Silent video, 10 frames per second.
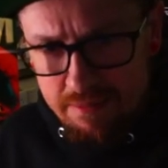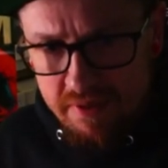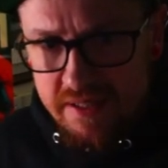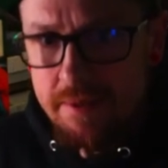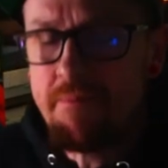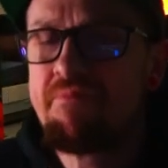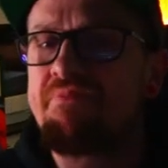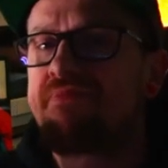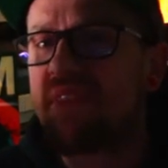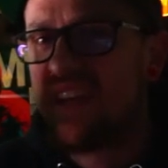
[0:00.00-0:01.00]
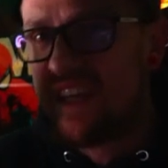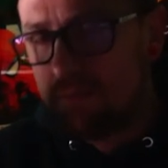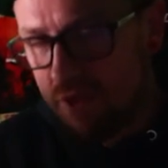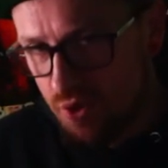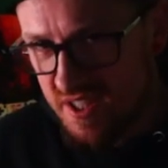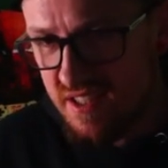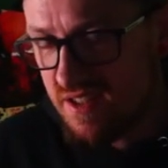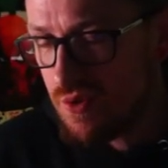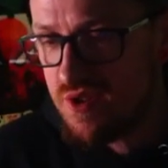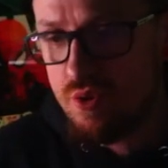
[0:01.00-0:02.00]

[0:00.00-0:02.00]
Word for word: Bild. Ich benutze Discord